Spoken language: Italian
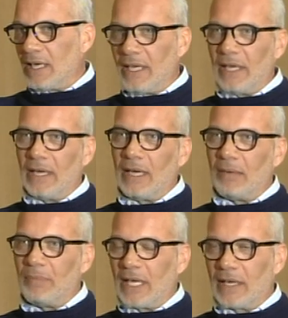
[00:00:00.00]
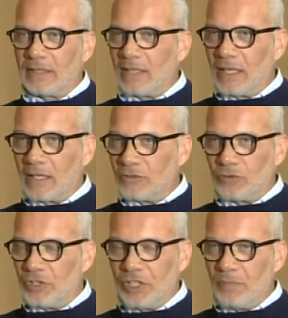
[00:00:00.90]
è aperta a
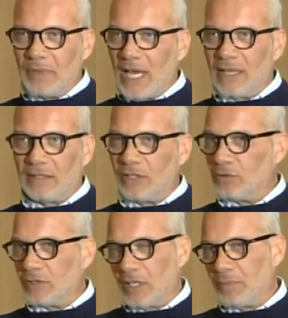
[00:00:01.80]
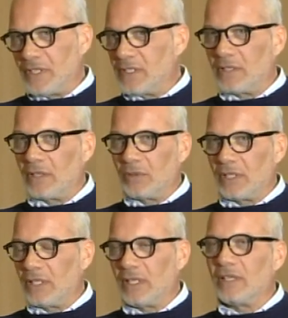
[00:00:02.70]
tutti gli impianti, tutte le piste,
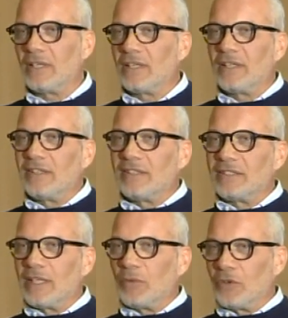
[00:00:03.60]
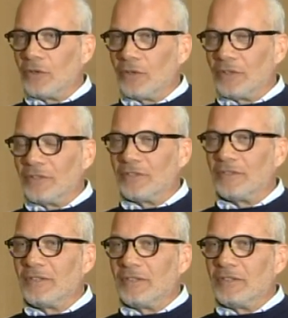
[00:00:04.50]
quindi siamo,
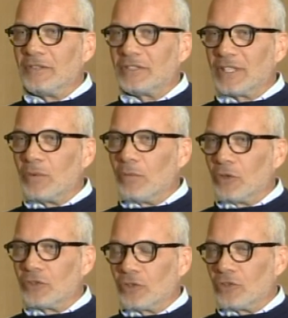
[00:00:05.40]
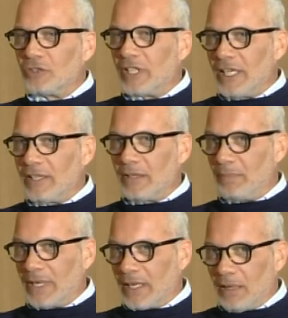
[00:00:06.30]
siamo molto contenti
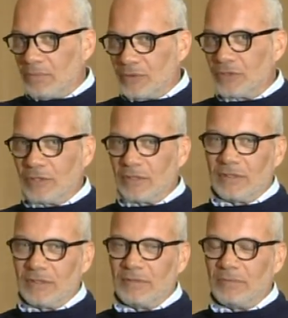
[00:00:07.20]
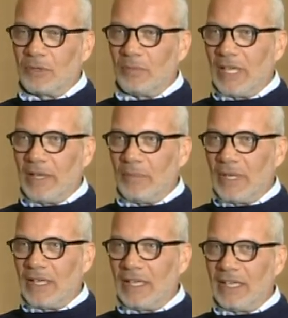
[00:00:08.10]
perché appunto i
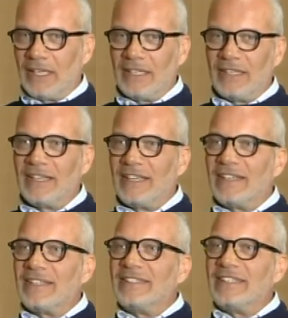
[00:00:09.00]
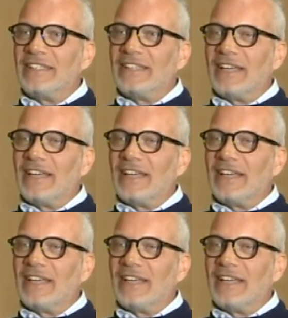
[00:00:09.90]
problemi di